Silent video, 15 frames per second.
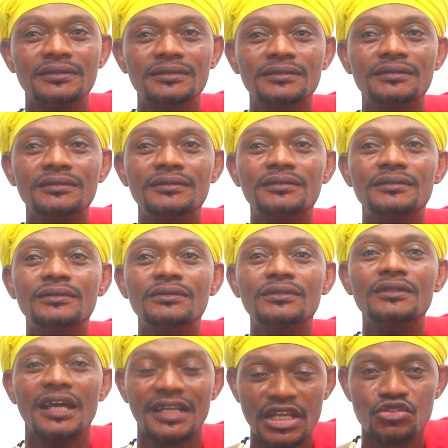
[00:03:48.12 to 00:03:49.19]
les pratiques
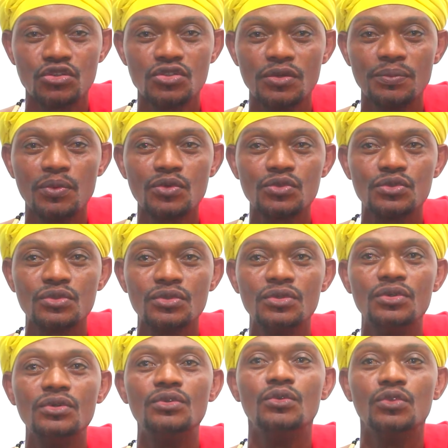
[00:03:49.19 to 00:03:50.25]
ancestrales.
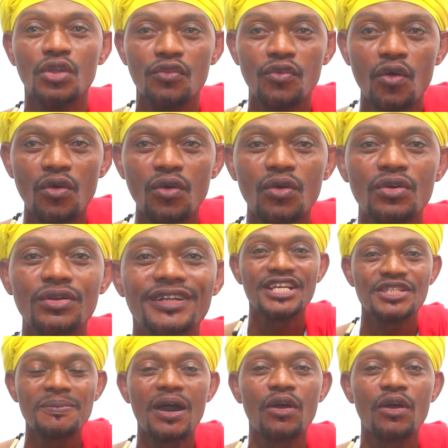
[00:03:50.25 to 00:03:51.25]
Nous devons, n'est-ce